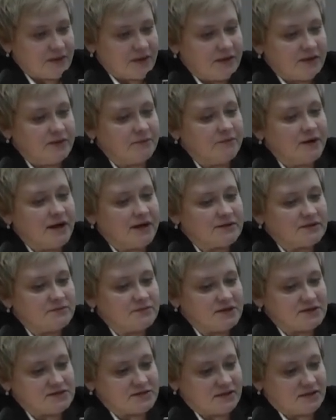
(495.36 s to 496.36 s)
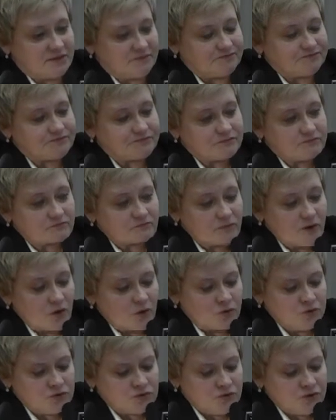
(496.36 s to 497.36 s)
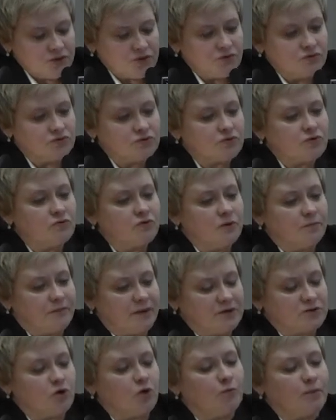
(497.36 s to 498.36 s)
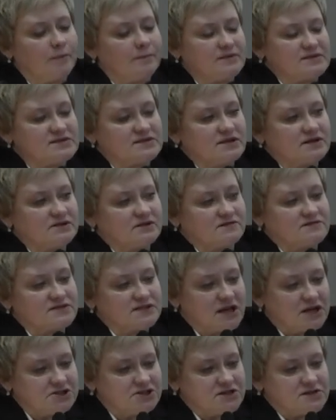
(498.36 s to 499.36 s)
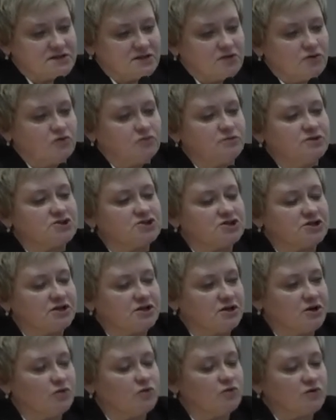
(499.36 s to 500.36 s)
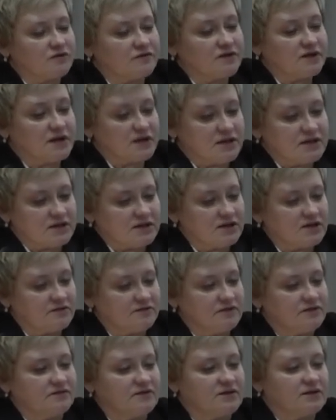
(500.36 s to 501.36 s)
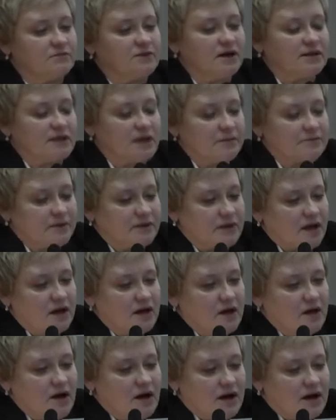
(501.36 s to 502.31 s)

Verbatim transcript: И мы отметили, у той и у другой подгруппы пациентов значительное уменьшение уровня гликированного гемоглобина.